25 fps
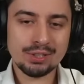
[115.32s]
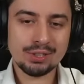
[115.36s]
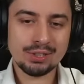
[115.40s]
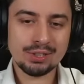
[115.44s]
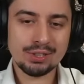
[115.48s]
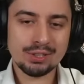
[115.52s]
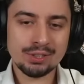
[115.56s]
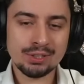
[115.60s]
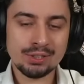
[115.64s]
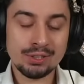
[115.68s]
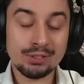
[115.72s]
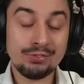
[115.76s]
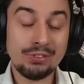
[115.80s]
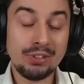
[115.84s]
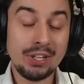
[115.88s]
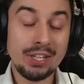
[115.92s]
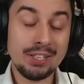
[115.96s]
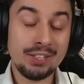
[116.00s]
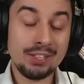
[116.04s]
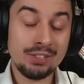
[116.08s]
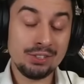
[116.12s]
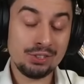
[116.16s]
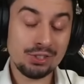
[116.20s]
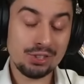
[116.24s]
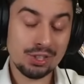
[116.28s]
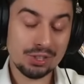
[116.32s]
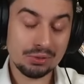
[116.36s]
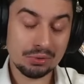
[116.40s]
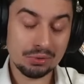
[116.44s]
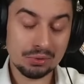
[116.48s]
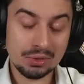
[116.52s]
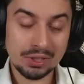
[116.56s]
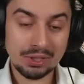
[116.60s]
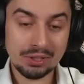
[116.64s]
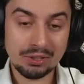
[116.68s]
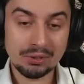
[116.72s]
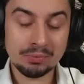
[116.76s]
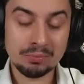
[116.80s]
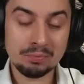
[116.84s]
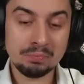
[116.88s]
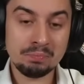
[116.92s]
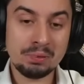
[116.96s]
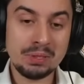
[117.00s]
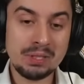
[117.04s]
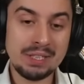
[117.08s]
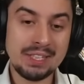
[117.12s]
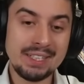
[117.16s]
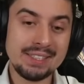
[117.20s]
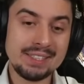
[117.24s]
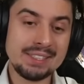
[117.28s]
zwiększa tutaj tę
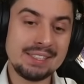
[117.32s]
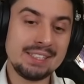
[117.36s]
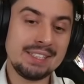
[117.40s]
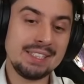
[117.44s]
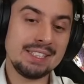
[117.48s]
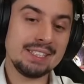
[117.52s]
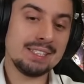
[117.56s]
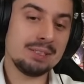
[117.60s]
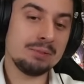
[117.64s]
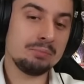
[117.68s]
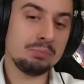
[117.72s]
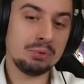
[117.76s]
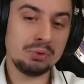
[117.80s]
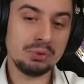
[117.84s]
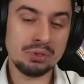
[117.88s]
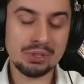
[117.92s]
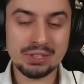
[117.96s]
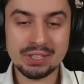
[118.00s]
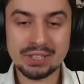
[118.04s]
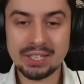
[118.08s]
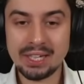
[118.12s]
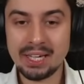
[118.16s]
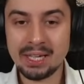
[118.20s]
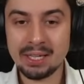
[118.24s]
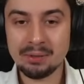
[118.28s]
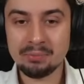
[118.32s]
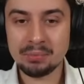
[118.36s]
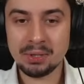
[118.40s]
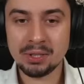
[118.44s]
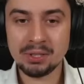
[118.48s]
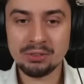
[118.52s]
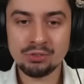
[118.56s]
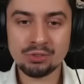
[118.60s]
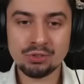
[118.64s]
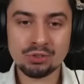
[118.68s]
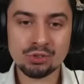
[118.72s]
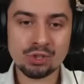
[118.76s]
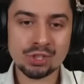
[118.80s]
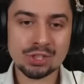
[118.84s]
presję na punkt E5.